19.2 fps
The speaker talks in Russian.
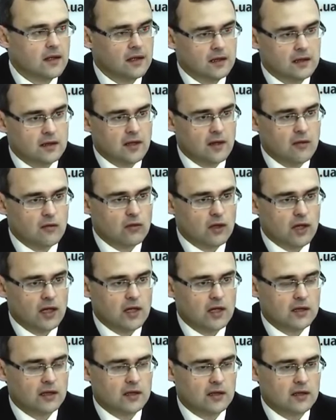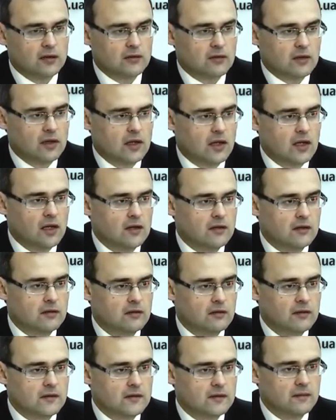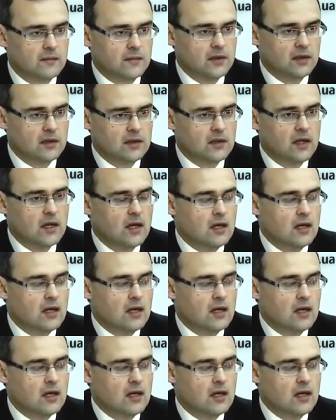для Украины, на которых ориентируется мир.